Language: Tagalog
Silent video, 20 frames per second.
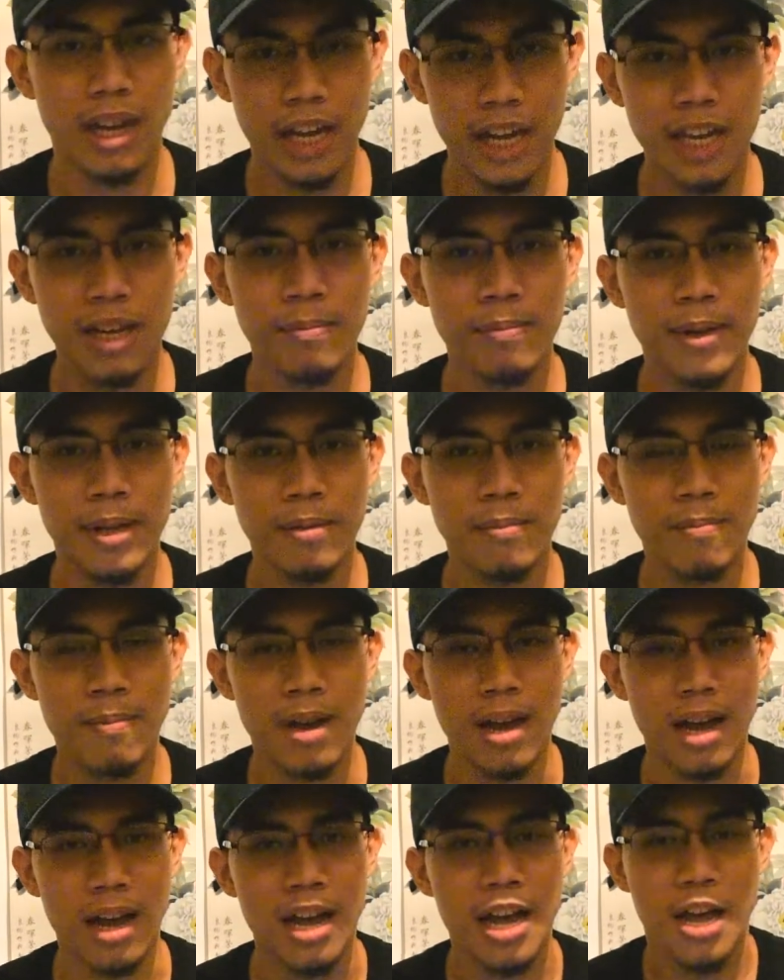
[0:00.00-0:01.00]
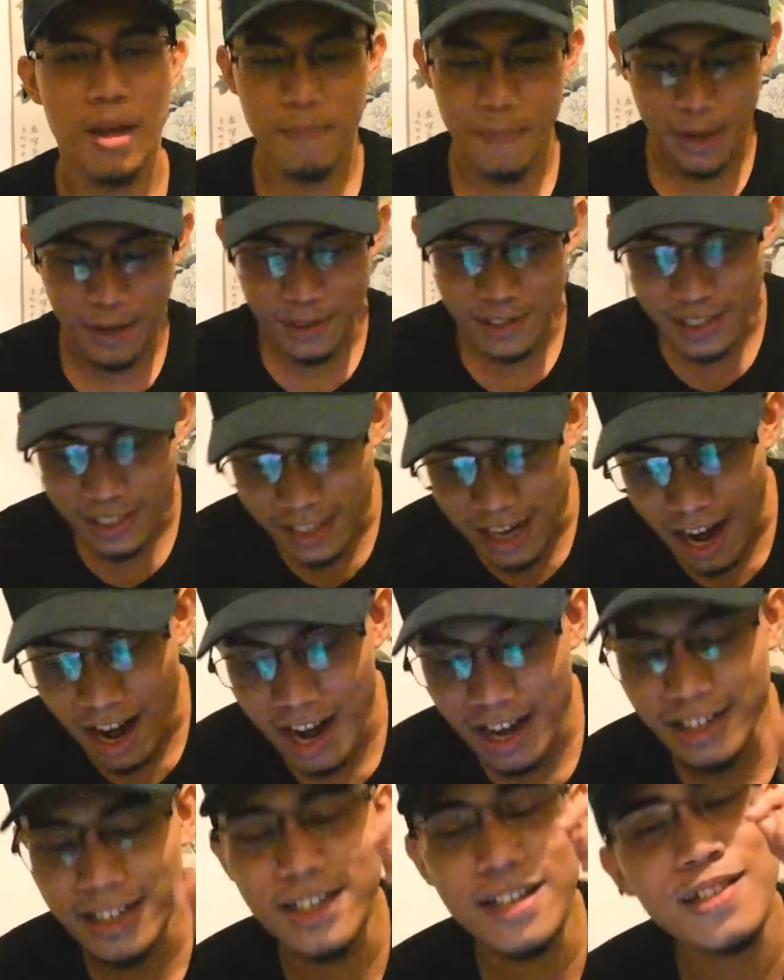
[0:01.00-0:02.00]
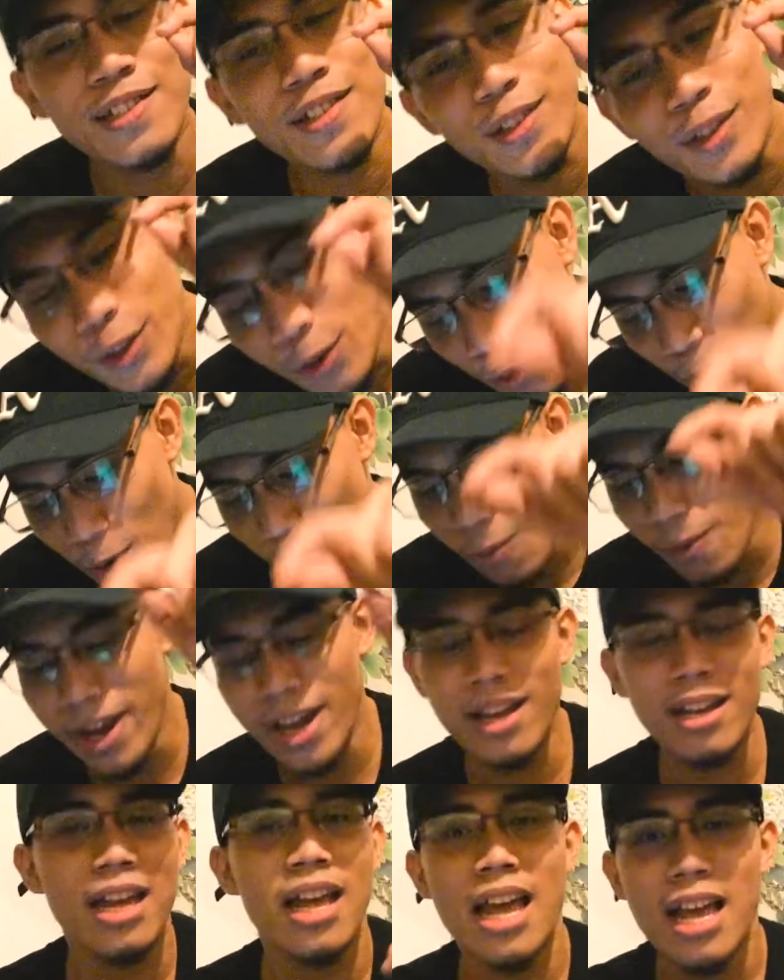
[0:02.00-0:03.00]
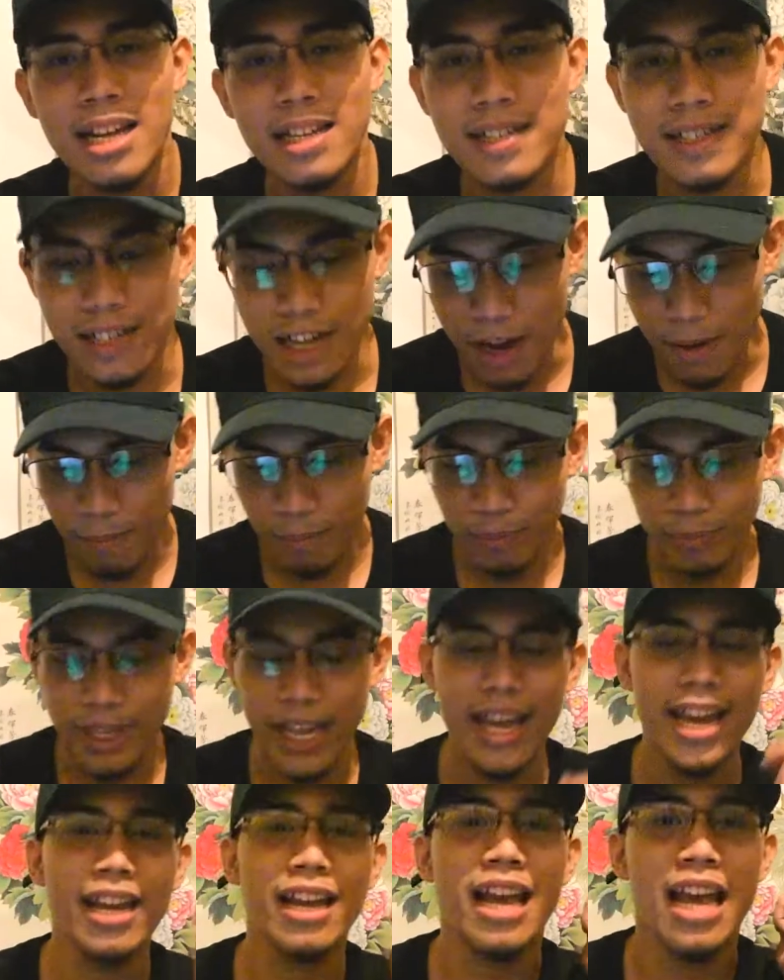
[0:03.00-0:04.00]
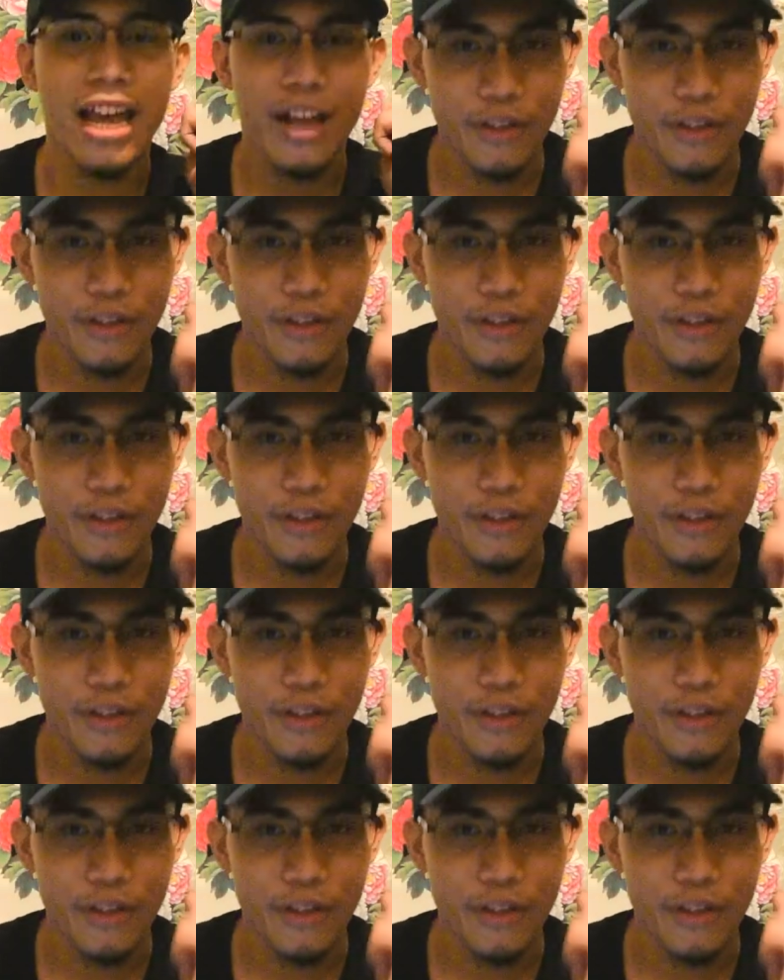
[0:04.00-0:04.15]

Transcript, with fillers: Amen ba? Because God is doing something